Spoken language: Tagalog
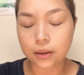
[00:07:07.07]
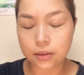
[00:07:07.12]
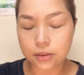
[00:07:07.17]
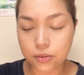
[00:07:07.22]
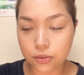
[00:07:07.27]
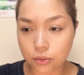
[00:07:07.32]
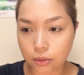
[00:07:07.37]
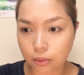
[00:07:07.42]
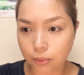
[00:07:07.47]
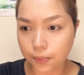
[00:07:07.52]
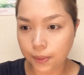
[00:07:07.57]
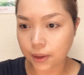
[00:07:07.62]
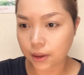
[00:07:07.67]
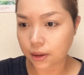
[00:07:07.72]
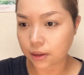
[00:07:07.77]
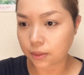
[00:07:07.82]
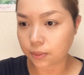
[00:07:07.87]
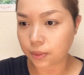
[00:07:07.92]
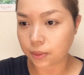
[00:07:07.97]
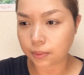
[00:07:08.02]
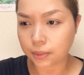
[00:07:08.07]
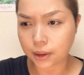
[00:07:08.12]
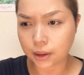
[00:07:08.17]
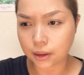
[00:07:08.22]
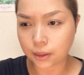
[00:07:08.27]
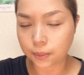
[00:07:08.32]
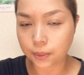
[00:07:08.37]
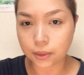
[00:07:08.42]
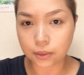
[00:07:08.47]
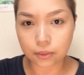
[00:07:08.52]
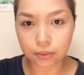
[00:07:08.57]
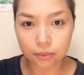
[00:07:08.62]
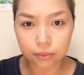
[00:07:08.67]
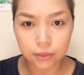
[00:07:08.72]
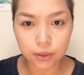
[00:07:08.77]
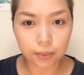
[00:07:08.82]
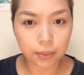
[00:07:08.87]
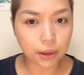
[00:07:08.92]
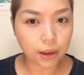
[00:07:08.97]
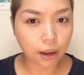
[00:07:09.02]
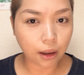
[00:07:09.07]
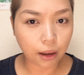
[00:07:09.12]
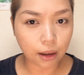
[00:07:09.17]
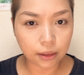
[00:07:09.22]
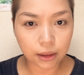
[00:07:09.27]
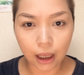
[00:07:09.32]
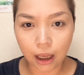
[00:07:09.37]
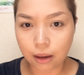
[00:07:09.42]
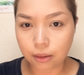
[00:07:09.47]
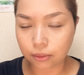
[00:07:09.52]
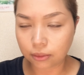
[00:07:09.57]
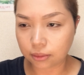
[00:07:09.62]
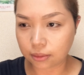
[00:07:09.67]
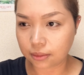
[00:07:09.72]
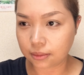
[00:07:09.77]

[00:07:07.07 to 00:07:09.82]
Tsura ko pagka nagme-makeup eh. Hindi ba nakakatakot?